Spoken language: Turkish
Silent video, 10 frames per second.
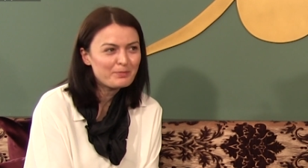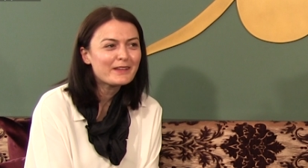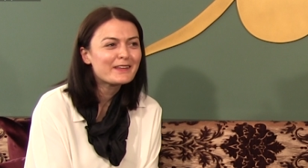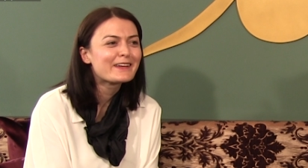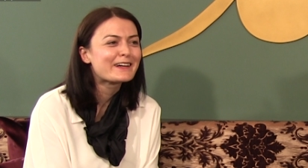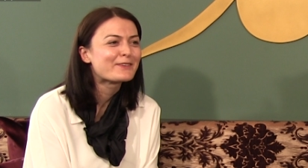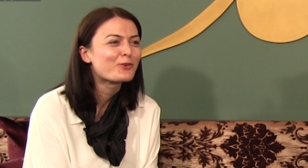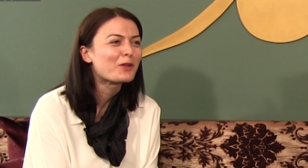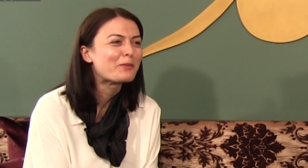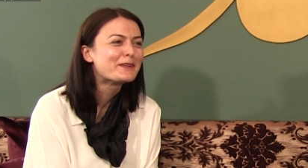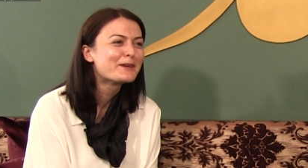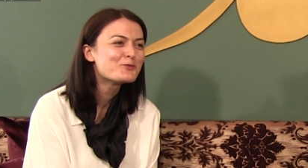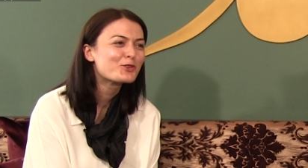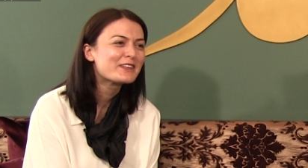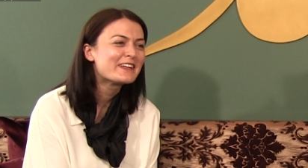ben de negatif olabilirim
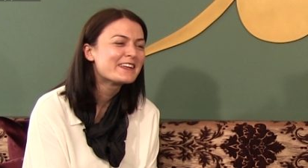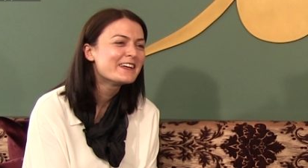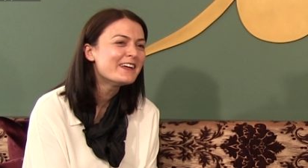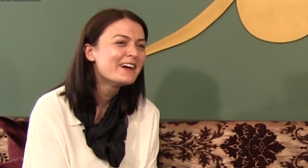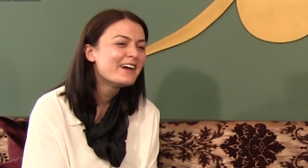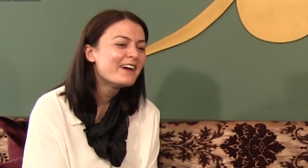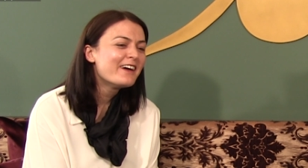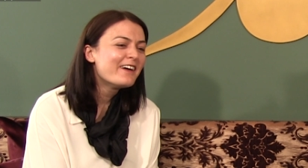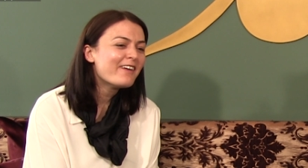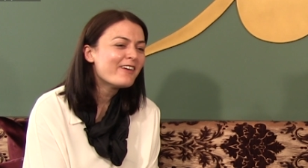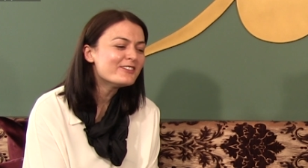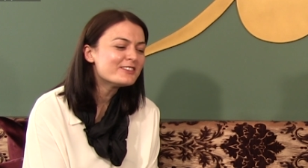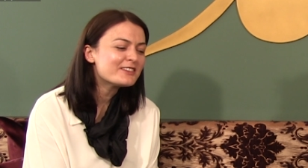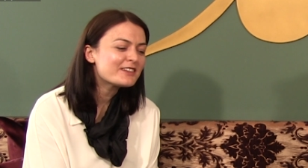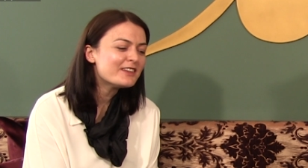çok da ilgili. O
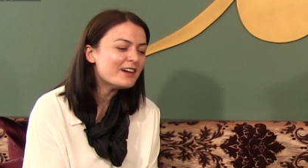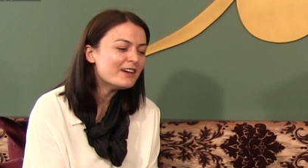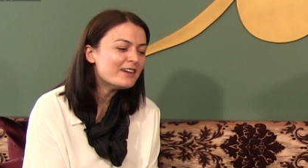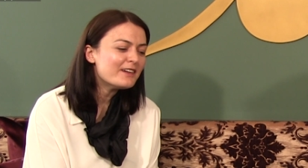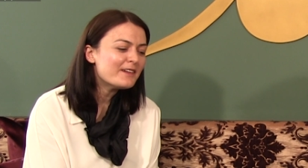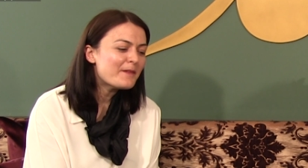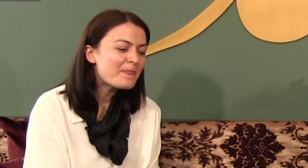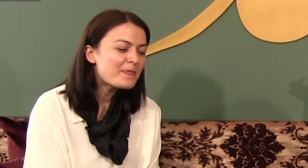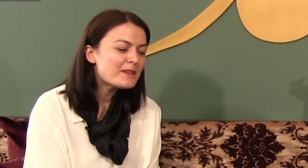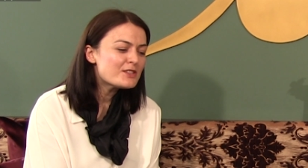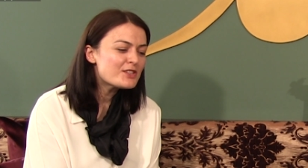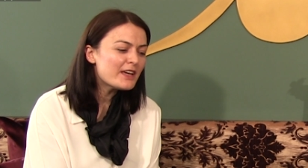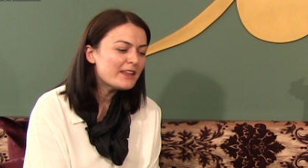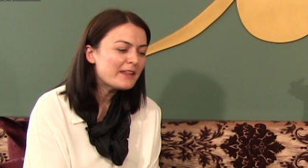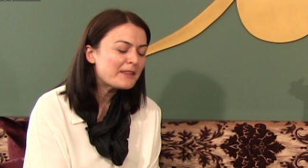sırada
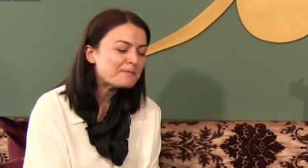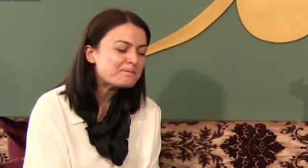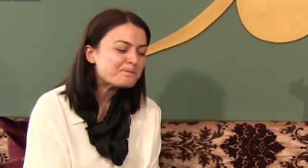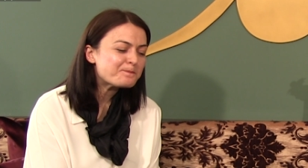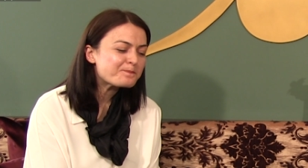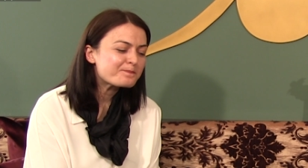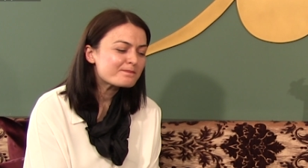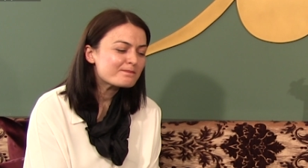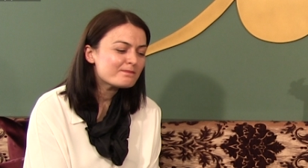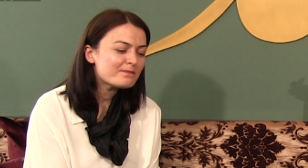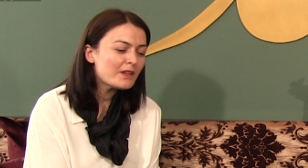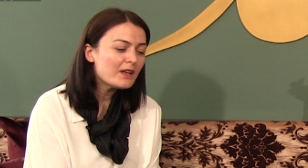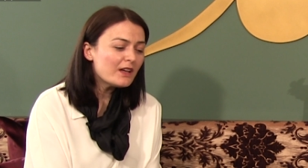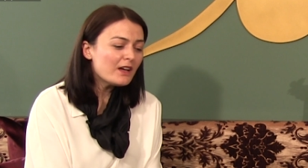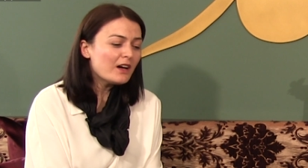şey dedim.
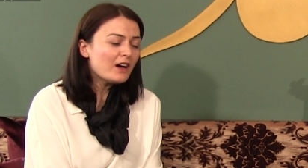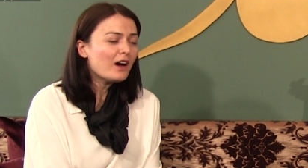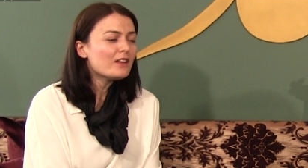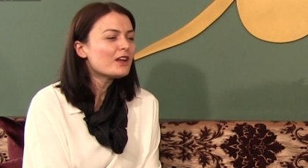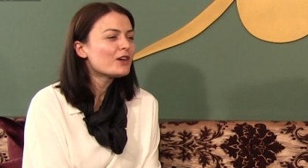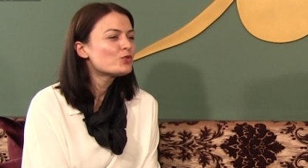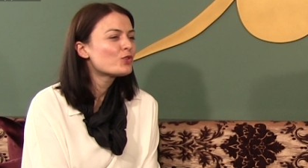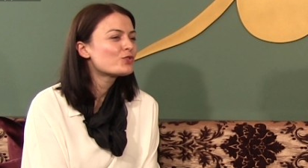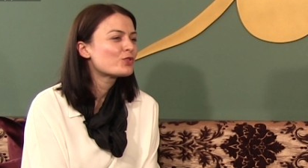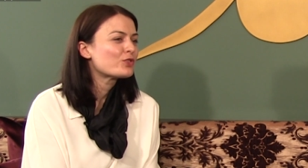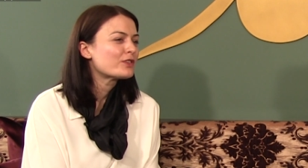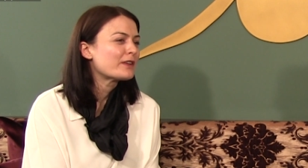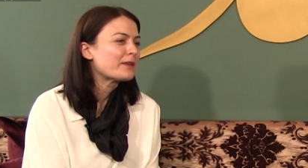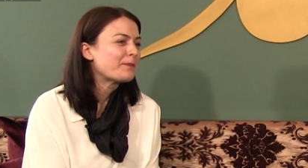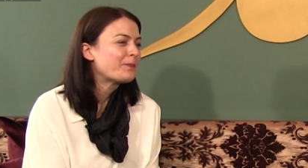Allah çok şükür
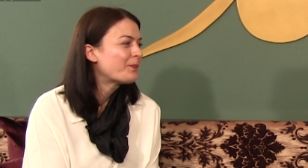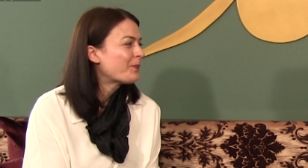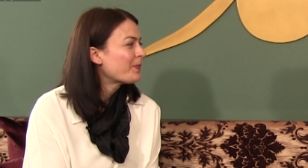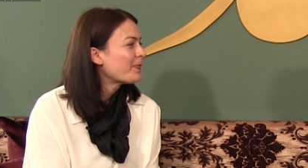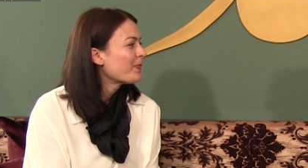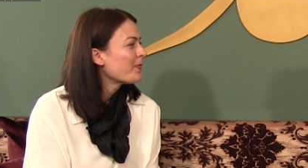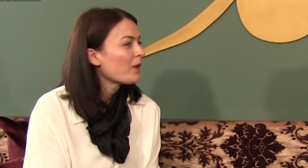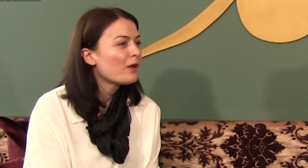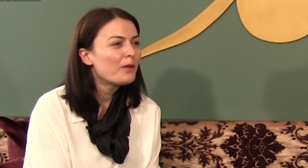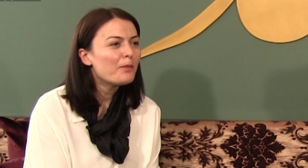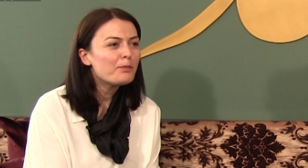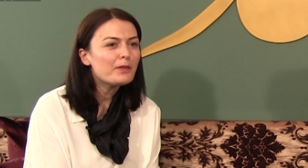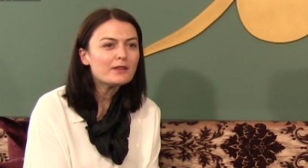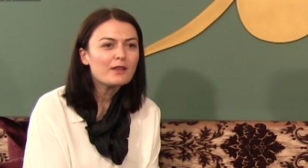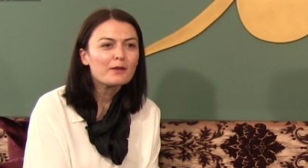dedim.
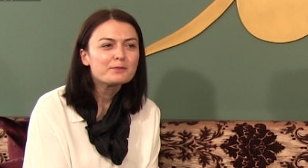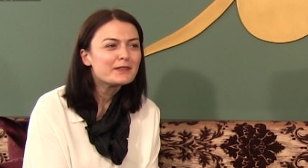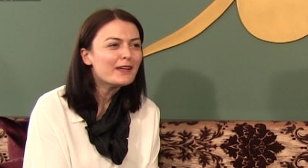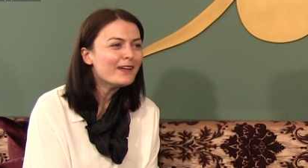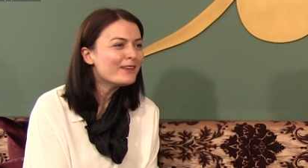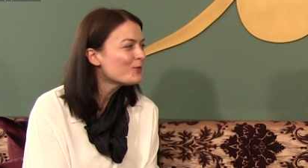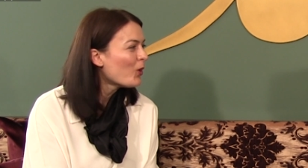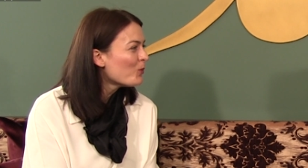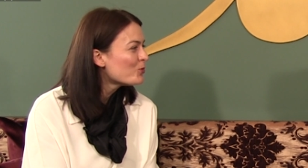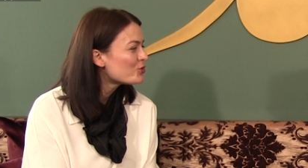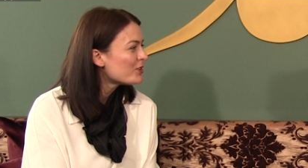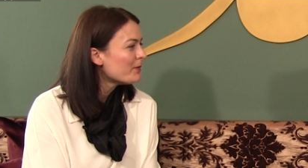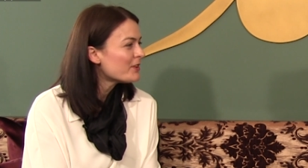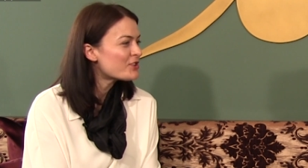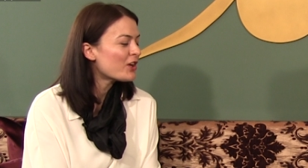Birdenbire dolmuşta
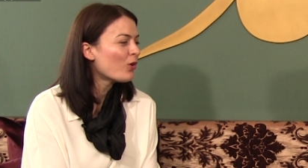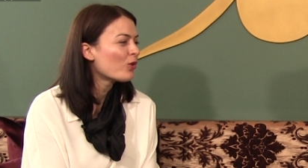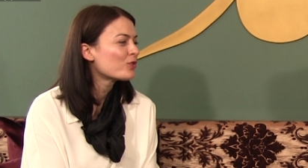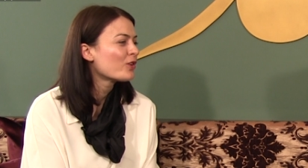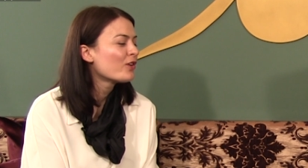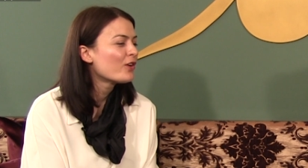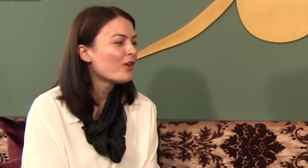bir şey oldu.